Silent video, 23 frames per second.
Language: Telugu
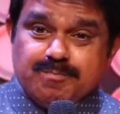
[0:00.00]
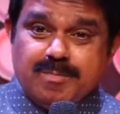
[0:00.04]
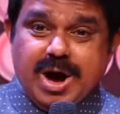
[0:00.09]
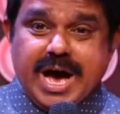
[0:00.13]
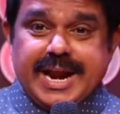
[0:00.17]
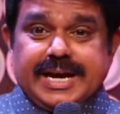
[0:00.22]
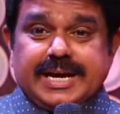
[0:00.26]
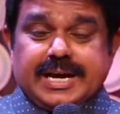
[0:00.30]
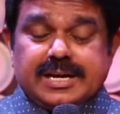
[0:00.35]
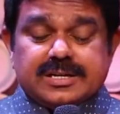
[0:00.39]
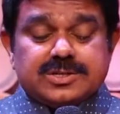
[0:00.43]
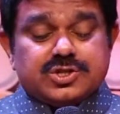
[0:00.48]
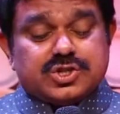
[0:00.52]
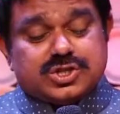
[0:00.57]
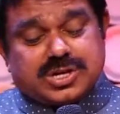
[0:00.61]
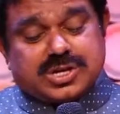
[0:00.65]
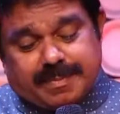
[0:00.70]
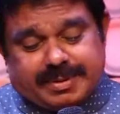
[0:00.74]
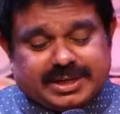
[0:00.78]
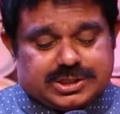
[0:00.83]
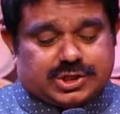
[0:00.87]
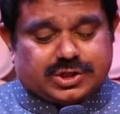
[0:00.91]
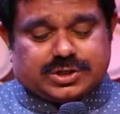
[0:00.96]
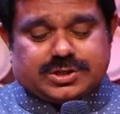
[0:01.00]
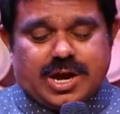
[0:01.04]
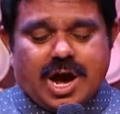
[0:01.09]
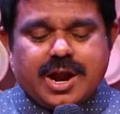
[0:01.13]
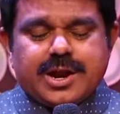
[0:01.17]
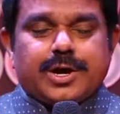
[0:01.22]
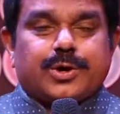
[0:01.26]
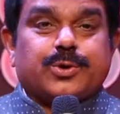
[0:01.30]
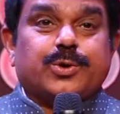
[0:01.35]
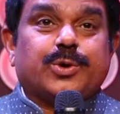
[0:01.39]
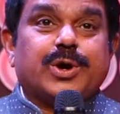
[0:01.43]
మనకి
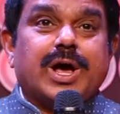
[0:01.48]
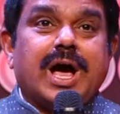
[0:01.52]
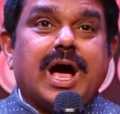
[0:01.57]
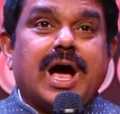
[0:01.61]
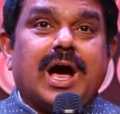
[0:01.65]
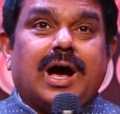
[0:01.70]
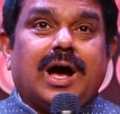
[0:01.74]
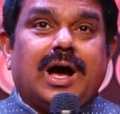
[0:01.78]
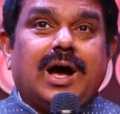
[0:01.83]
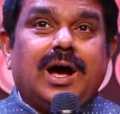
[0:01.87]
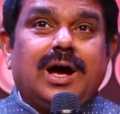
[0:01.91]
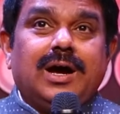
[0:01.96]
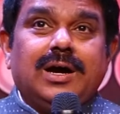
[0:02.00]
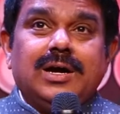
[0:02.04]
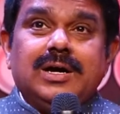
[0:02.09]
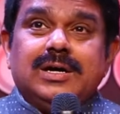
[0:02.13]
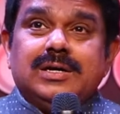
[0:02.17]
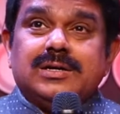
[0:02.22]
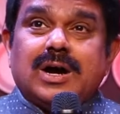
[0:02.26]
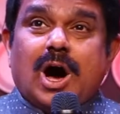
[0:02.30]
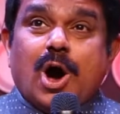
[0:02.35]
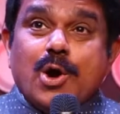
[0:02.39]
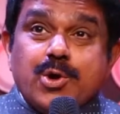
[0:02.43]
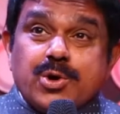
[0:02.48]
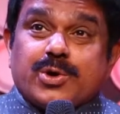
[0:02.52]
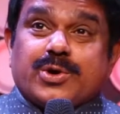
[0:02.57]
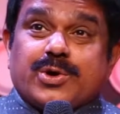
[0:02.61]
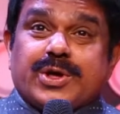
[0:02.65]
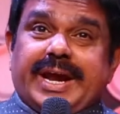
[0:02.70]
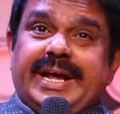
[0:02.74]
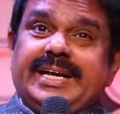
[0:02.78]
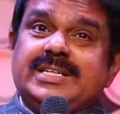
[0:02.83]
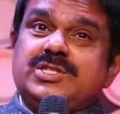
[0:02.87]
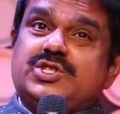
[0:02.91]
సమస్తాన్ని కూడా
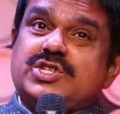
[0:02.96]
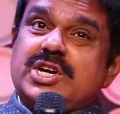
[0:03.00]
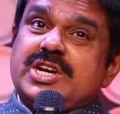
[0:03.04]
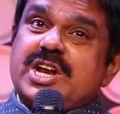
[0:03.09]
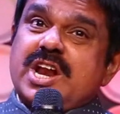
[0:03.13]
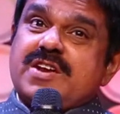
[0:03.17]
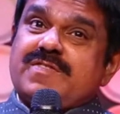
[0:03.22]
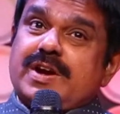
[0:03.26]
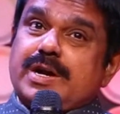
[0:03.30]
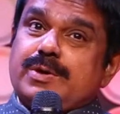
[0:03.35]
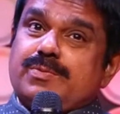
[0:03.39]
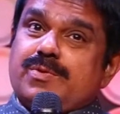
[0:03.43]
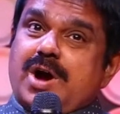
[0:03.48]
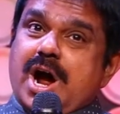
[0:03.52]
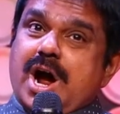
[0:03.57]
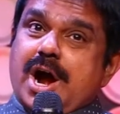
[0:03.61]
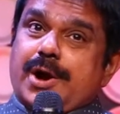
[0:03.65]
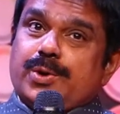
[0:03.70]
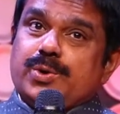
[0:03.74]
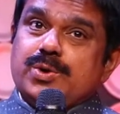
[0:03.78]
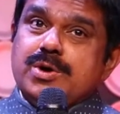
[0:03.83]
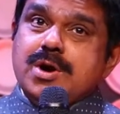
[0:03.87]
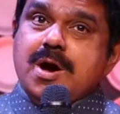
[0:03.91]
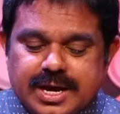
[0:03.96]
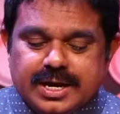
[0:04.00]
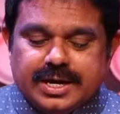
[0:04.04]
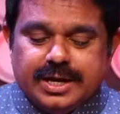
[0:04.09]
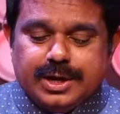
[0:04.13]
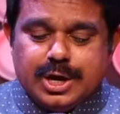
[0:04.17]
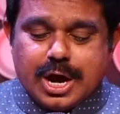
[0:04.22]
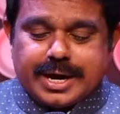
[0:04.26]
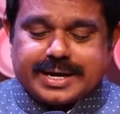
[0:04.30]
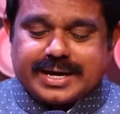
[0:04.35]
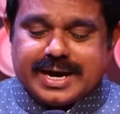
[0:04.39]
అనుగ్రహించేటటువంటి వాడు
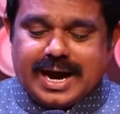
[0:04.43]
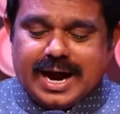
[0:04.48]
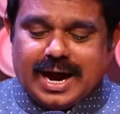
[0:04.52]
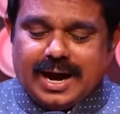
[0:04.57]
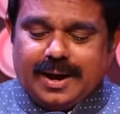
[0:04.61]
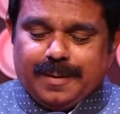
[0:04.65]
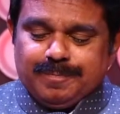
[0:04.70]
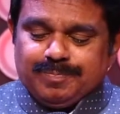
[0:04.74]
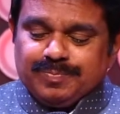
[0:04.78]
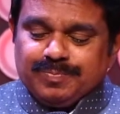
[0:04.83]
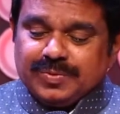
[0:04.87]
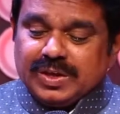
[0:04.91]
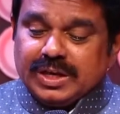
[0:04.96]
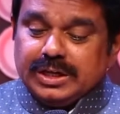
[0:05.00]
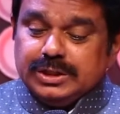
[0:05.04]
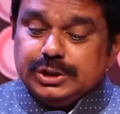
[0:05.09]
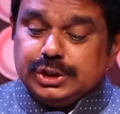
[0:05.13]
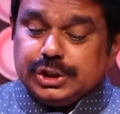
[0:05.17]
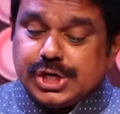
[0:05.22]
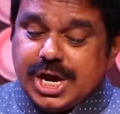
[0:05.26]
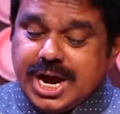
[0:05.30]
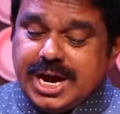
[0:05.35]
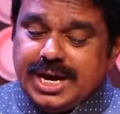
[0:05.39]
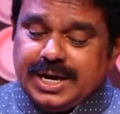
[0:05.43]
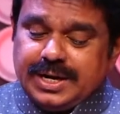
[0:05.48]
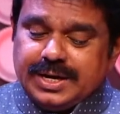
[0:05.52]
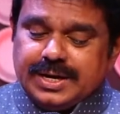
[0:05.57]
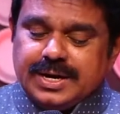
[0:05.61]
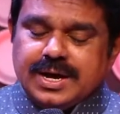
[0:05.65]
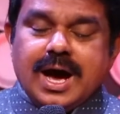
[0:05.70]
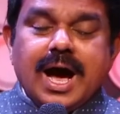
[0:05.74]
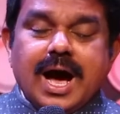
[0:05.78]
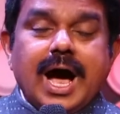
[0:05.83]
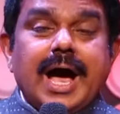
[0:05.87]
ఈ యొక్క షీన్
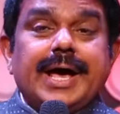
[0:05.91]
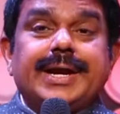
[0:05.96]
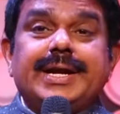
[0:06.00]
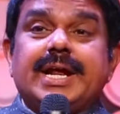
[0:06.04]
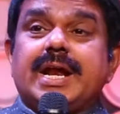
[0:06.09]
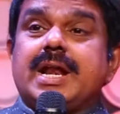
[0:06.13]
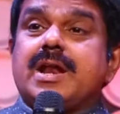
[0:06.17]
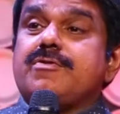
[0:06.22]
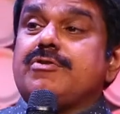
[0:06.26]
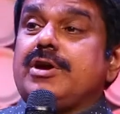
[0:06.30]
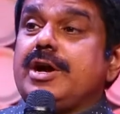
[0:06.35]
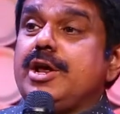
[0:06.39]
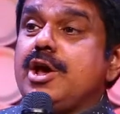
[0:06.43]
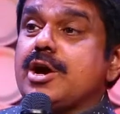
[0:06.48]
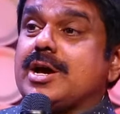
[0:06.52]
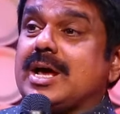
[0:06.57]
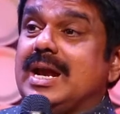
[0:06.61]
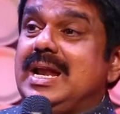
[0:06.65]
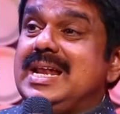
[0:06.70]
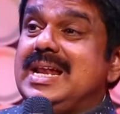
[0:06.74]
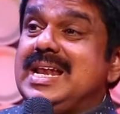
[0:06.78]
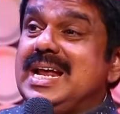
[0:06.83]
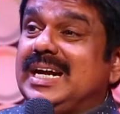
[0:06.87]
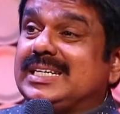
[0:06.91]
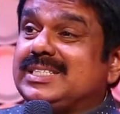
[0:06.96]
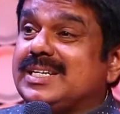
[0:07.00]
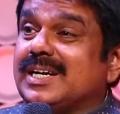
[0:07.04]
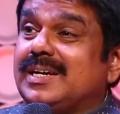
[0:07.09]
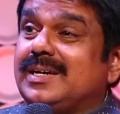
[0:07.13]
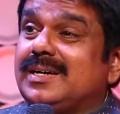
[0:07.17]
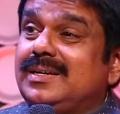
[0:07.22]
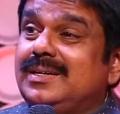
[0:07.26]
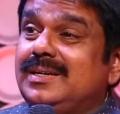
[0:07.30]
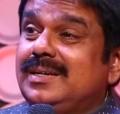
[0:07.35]
అనేటటువంటి యొక్క
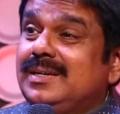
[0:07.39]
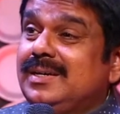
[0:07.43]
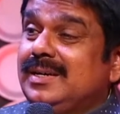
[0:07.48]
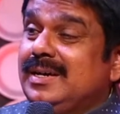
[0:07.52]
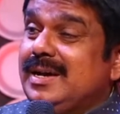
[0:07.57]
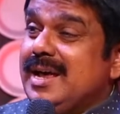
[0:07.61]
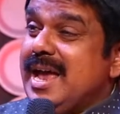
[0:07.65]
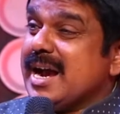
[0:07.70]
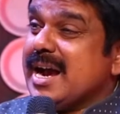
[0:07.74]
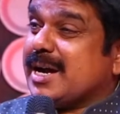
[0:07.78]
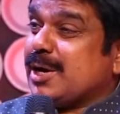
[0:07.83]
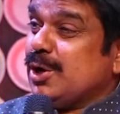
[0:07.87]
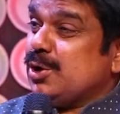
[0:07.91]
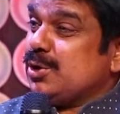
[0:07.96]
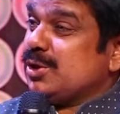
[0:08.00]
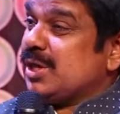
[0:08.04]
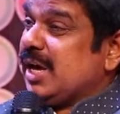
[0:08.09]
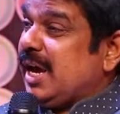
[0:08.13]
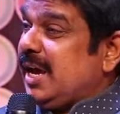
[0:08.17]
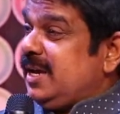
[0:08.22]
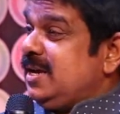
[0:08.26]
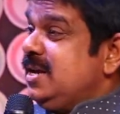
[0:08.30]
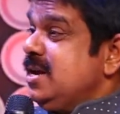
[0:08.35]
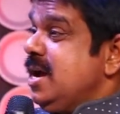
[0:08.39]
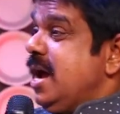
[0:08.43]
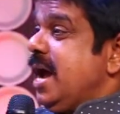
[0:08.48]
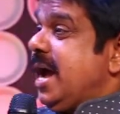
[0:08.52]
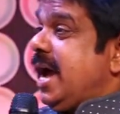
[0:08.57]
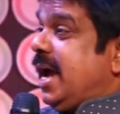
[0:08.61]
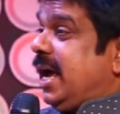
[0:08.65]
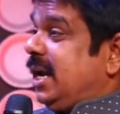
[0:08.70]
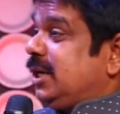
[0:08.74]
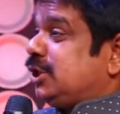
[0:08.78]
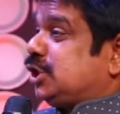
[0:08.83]
లెటర్ ఎక్కడుంది
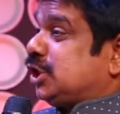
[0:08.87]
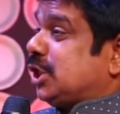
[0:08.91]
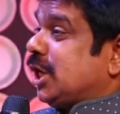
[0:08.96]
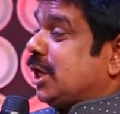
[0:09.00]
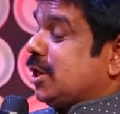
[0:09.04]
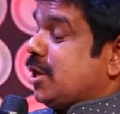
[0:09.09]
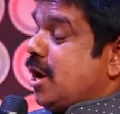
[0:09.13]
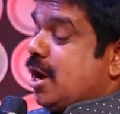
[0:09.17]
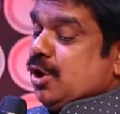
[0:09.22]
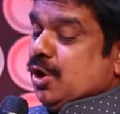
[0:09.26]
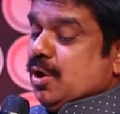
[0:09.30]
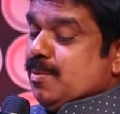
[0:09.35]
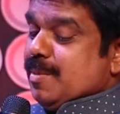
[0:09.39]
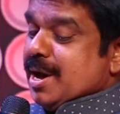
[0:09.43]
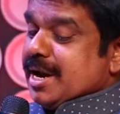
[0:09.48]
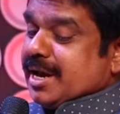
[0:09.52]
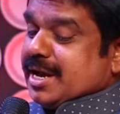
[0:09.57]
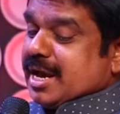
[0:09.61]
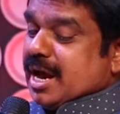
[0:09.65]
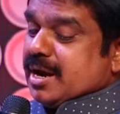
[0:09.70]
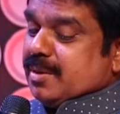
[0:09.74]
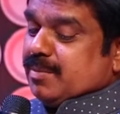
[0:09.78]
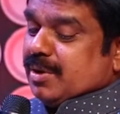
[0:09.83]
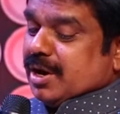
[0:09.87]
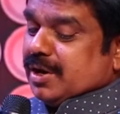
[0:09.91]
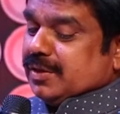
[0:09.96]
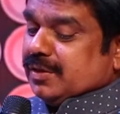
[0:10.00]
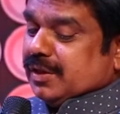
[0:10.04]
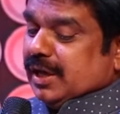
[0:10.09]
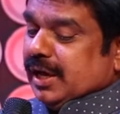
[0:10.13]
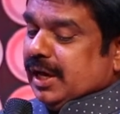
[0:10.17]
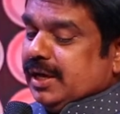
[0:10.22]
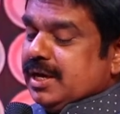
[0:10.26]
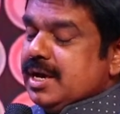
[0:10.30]
ఎల్షదాయిలో మనకు
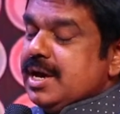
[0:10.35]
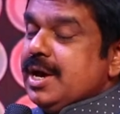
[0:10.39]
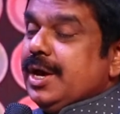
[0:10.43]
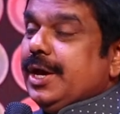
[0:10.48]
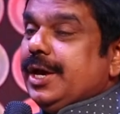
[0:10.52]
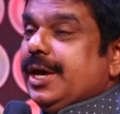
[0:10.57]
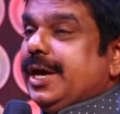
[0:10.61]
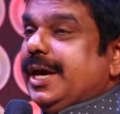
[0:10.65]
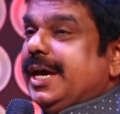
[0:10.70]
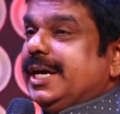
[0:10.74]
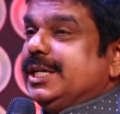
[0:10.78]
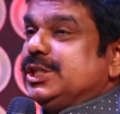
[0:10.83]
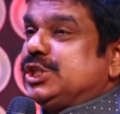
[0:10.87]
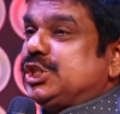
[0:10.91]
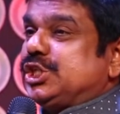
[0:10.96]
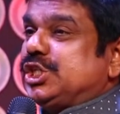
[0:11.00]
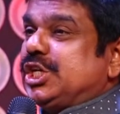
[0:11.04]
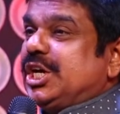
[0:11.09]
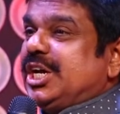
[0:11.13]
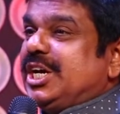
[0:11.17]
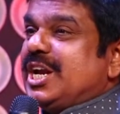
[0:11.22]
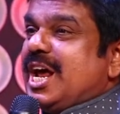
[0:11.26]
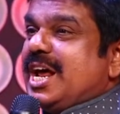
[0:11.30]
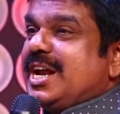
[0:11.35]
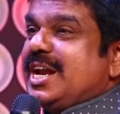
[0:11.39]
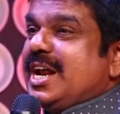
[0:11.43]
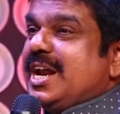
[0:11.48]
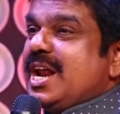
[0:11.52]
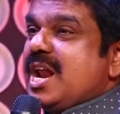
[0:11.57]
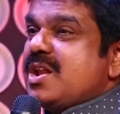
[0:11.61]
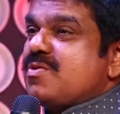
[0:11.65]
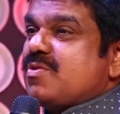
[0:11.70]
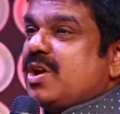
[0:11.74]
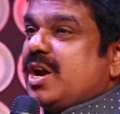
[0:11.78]
కనబడింది ఈ షీన్
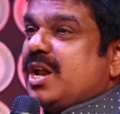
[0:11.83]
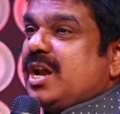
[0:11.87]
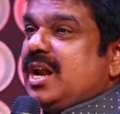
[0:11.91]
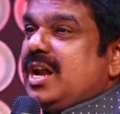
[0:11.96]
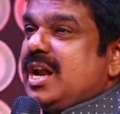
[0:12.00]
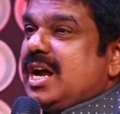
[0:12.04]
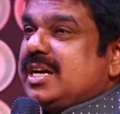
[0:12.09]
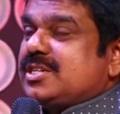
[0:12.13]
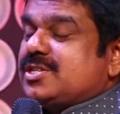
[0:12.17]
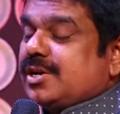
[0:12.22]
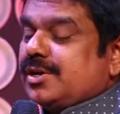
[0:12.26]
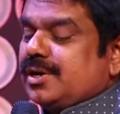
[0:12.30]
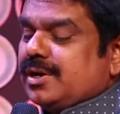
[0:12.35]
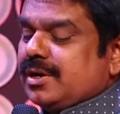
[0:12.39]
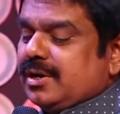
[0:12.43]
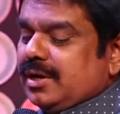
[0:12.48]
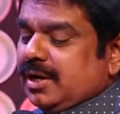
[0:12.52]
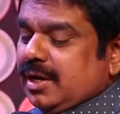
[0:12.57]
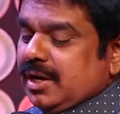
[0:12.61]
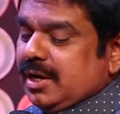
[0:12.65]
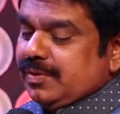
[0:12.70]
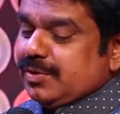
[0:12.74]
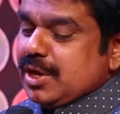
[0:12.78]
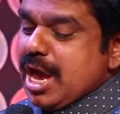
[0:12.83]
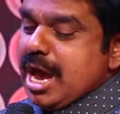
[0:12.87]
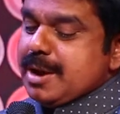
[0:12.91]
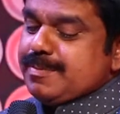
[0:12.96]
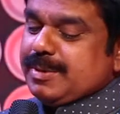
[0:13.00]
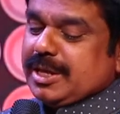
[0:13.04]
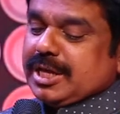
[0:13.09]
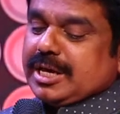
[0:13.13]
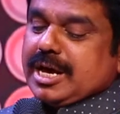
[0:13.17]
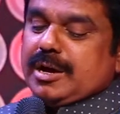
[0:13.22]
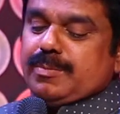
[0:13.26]
అనేటటువంటి లెటర్
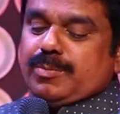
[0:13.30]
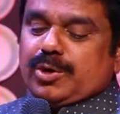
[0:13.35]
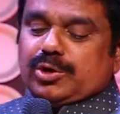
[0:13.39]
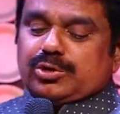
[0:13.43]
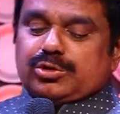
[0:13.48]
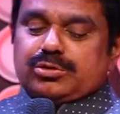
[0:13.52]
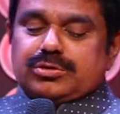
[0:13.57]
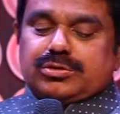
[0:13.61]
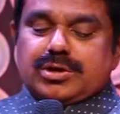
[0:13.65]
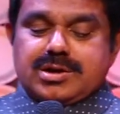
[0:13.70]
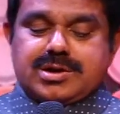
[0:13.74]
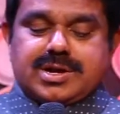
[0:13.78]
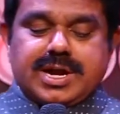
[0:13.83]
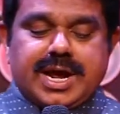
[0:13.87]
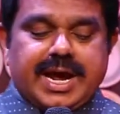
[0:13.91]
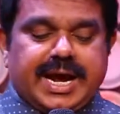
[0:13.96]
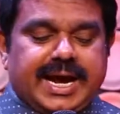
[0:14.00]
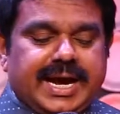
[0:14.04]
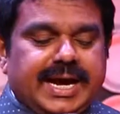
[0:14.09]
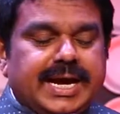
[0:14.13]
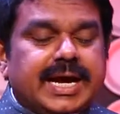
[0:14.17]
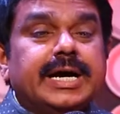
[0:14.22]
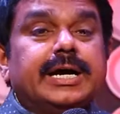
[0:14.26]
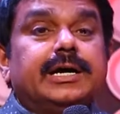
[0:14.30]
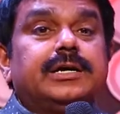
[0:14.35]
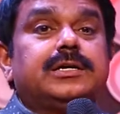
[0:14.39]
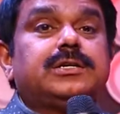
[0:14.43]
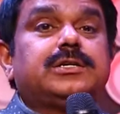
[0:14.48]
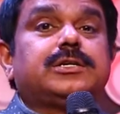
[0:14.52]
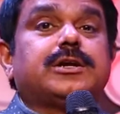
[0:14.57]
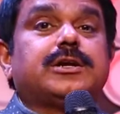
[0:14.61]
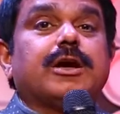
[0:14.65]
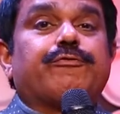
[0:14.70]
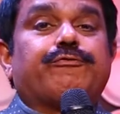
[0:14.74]
దేని మీద కనబడుతుందంటే
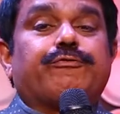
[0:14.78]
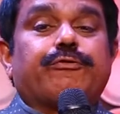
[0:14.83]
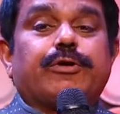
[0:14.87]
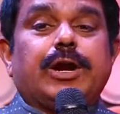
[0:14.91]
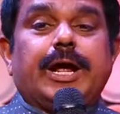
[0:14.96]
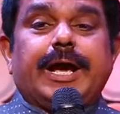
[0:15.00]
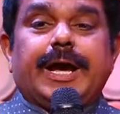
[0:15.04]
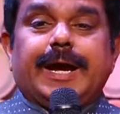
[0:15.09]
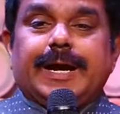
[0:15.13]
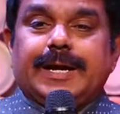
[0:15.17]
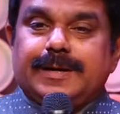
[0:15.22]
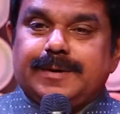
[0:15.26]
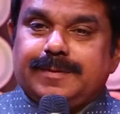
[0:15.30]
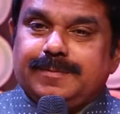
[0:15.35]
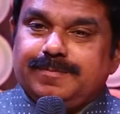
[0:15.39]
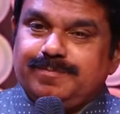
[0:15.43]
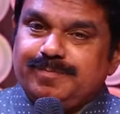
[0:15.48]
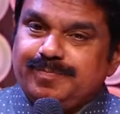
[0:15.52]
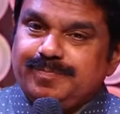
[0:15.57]
టెఫ్లీన్